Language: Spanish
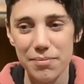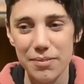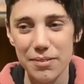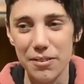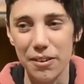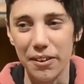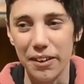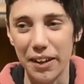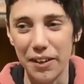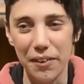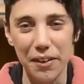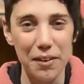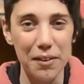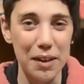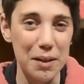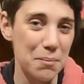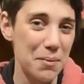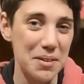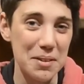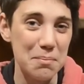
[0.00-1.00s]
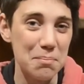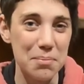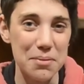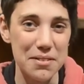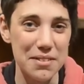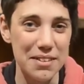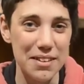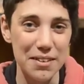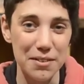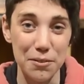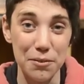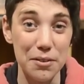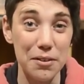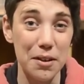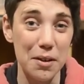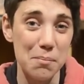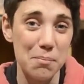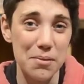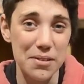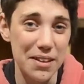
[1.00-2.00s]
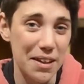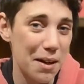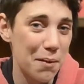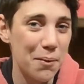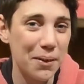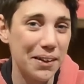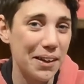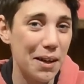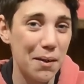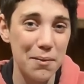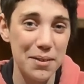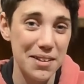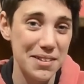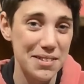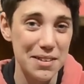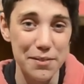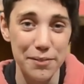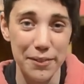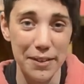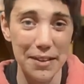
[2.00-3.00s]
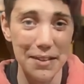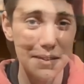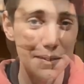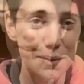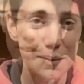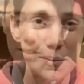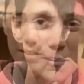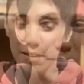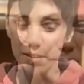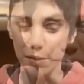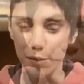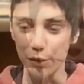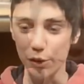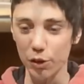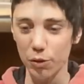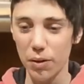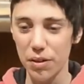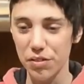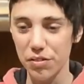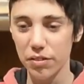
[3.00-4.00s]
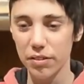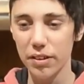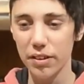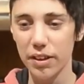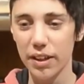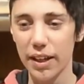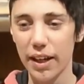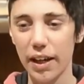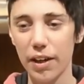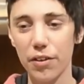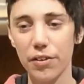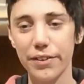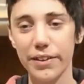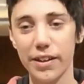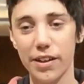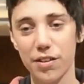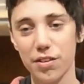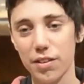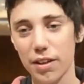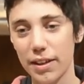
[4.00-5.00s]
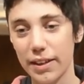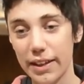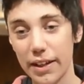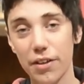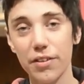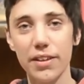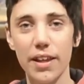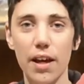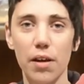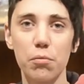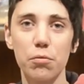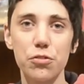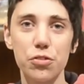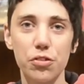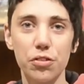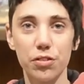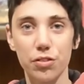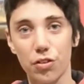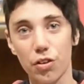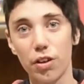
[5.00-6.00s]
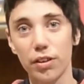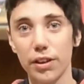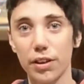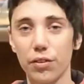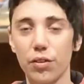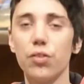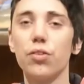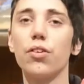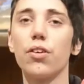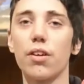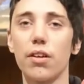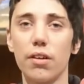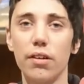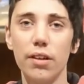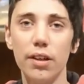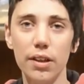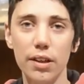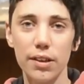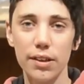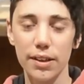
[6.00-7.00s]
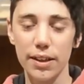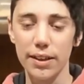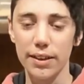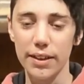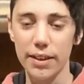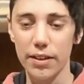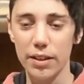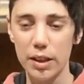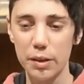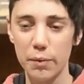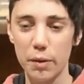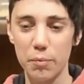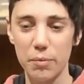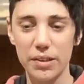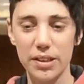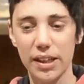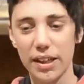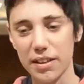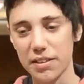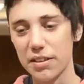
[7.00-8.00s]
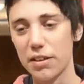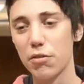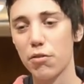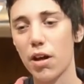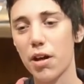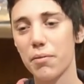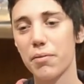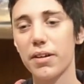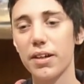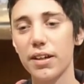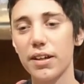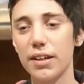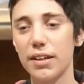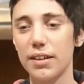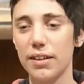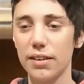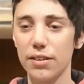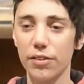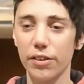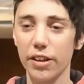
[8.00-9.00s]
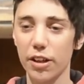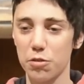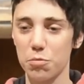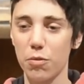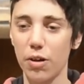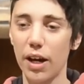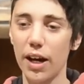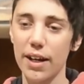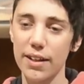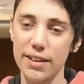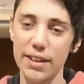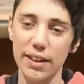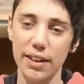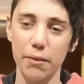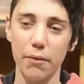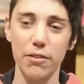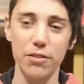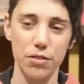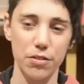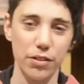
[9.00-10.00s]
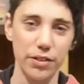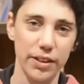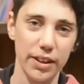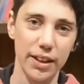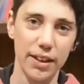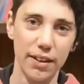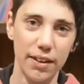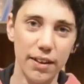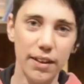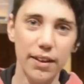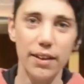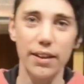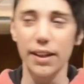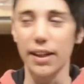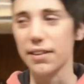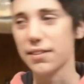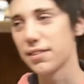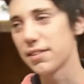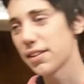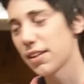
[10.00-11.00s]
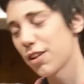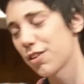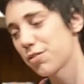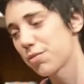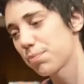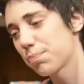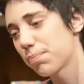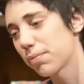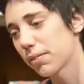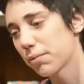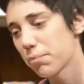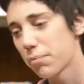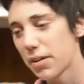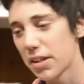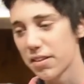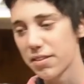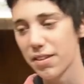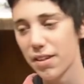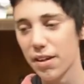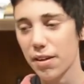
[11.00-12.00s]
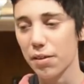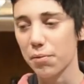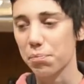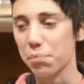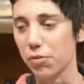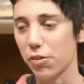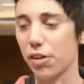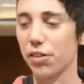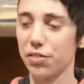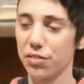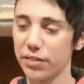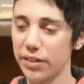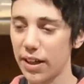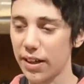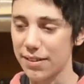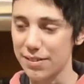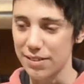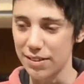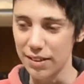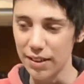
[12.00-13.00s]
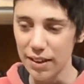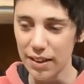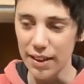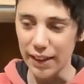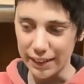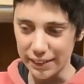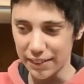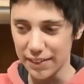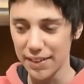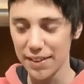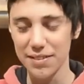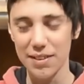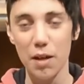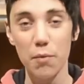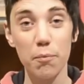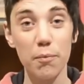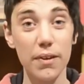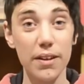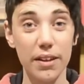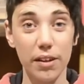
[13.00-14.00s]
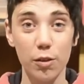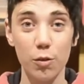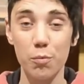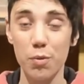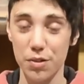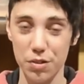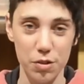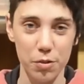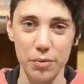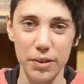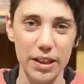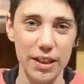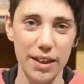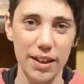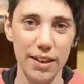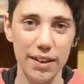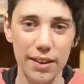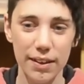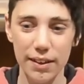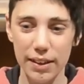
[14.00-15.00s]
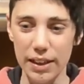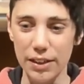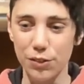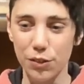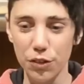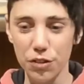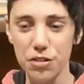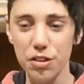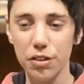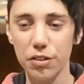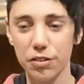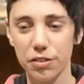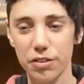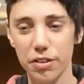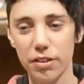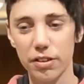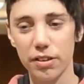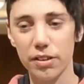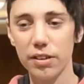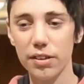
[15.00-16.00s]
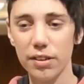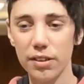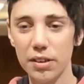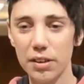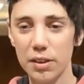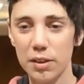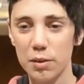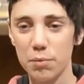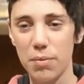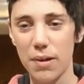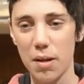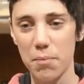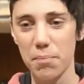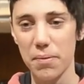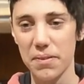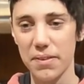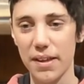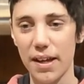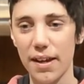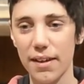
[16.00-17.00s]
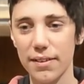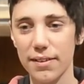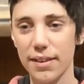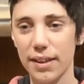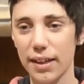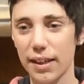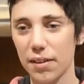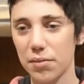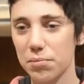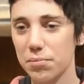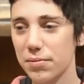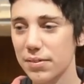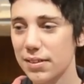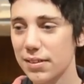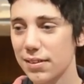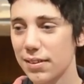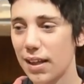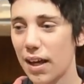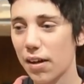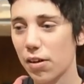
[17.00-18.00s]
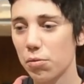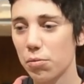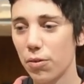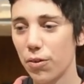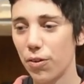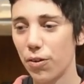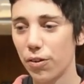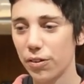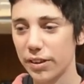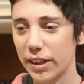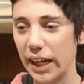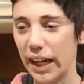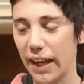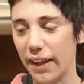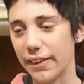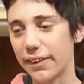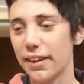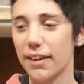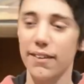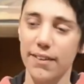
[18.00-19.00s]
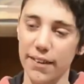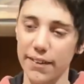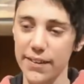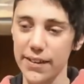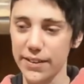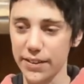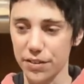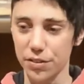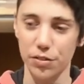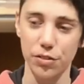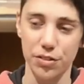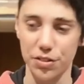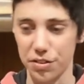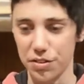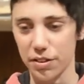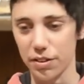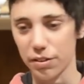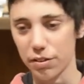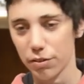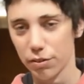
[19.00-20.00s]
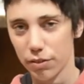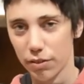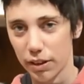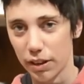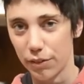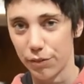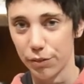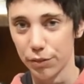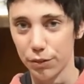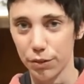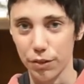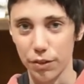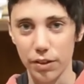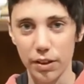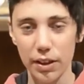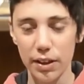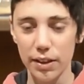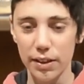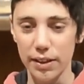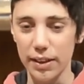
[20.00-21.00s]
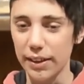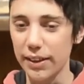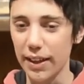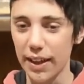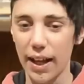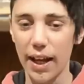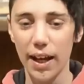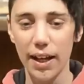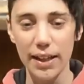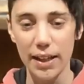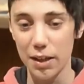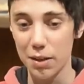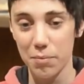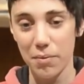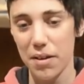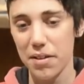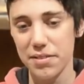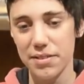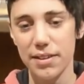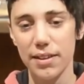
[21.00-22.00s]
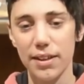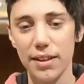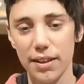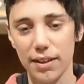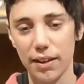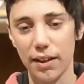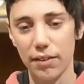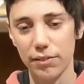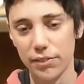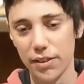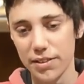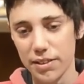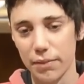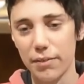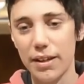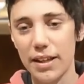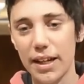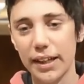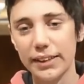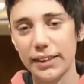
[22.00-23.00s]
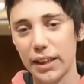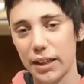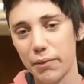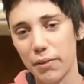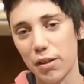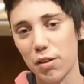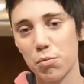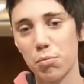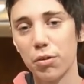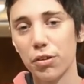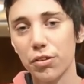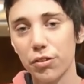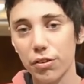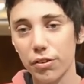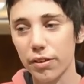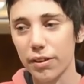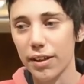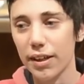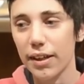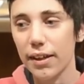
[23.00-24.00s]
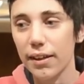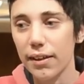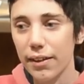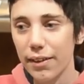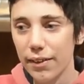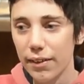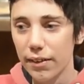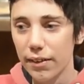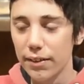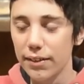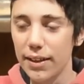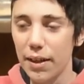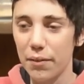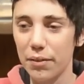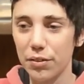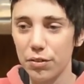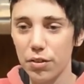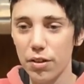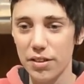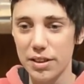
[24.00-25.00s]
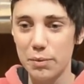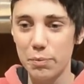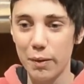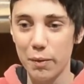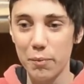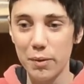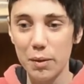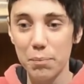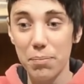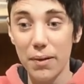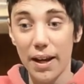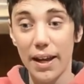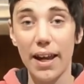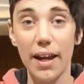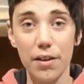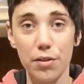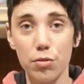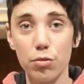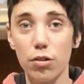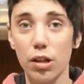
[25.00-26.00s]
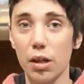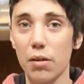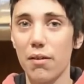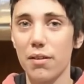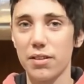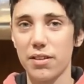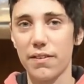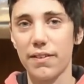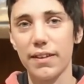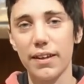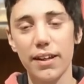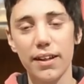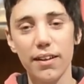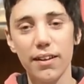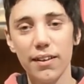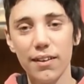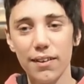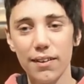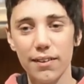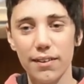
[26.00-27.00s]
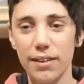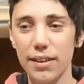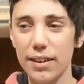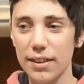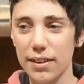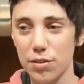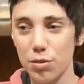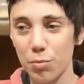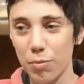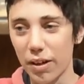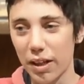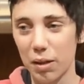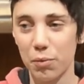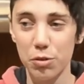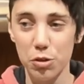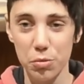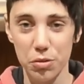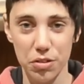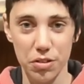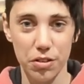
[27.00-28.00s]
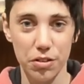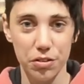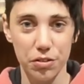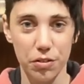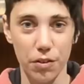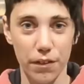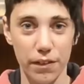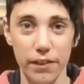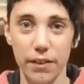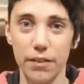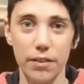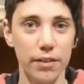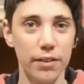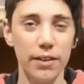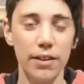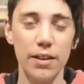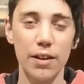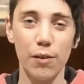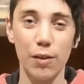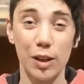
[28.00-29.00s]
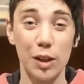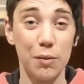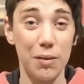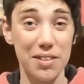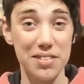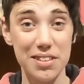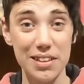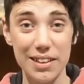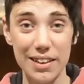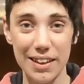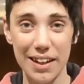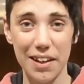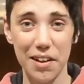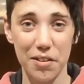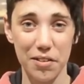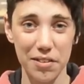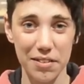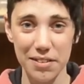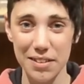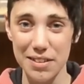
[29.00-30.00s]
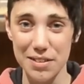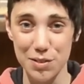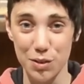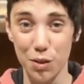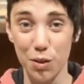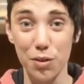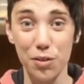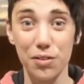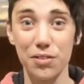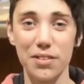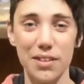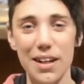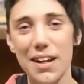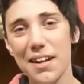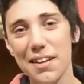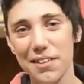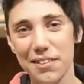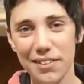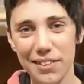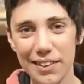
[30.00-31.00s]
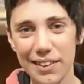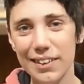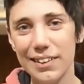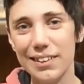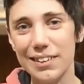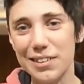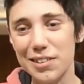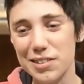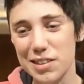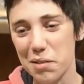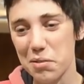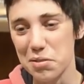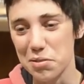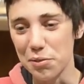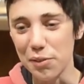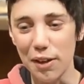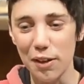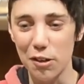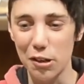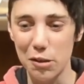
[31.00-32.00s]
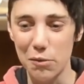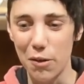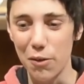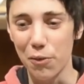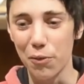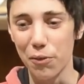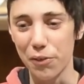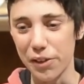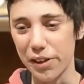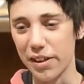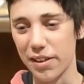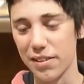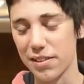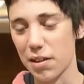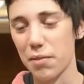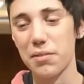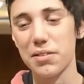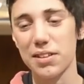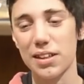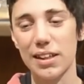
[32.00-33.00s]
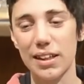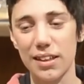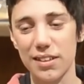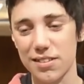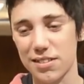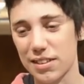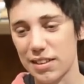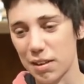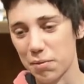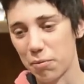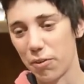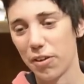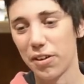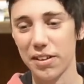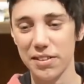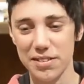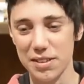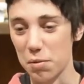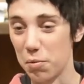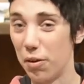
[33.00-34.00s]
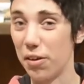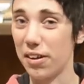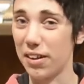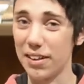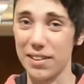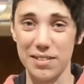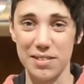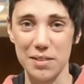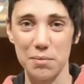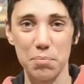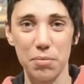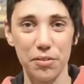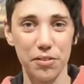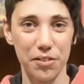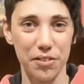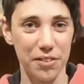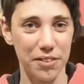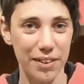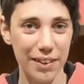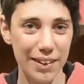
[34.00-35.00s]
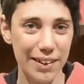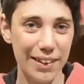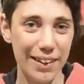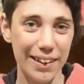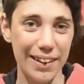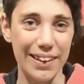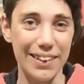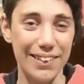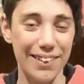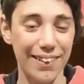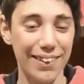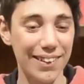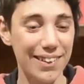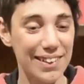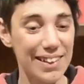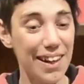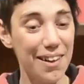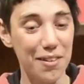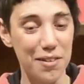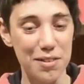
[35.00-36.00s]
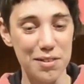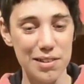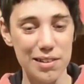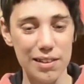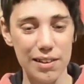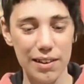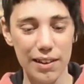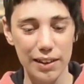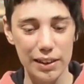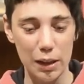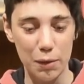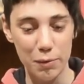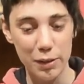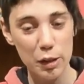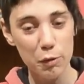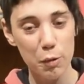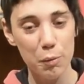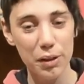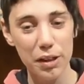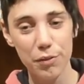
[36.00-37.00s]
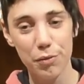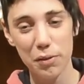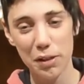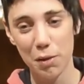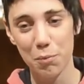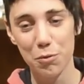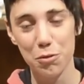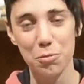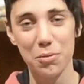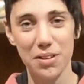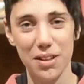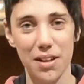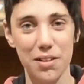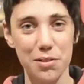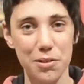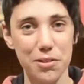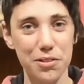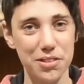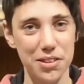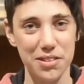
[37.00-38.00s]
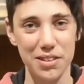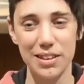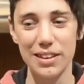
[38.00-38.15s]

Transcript: lo, creo que lo que más importa, lo único que importa realmente en la vida es ser feliz. Cuando vas con dinero, tienes, el dinero te da mucho control de tu entorno. El dinero te permite que si llueve y no quieres mojarte, te vayas a un hotel. Que si tienes prisa, coges un taxi. Que si tienes hambre, te compras comida. Y todo ese control, para empezar, te, da como, te garantiza ciertas cosas en, tu, el futuro y, te da, y además te da una estabilidad que te libra de un montón de, aventuras, te permite planear tú lo que vas a hacer y te sumerge mucho menos en lo desconocido. Cuando vas sin dinero es todo lo contrario, no sabes nunca lo que va a ocurrir, sabes que si te mojas, te mojas y punto. Y entonces, claro, también te permite disfrutar mucho más las cosas.